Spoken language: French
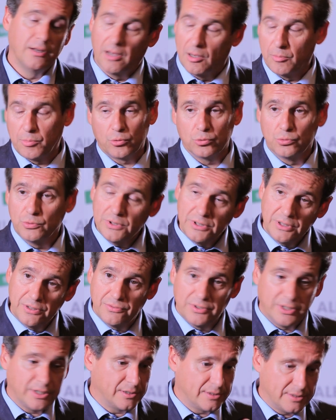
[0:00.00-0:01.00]
Un produit qui
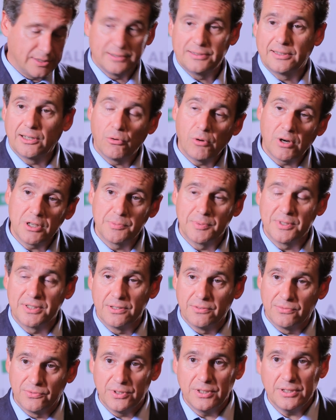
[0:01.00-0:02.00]
vient d'un terroir
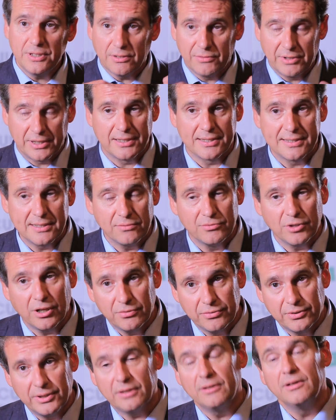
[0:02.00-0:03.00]
spécifique, avec un
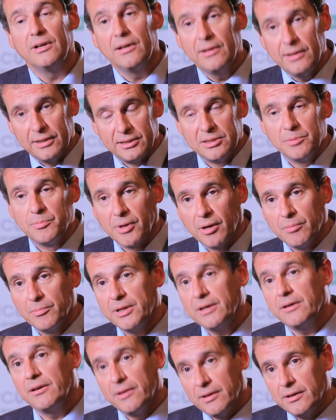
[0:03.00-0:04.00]
savoir-faire, et qui
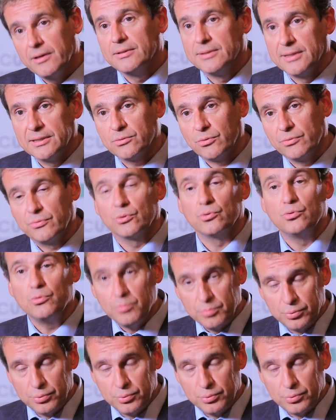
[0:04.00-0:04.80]
permet d'être vendu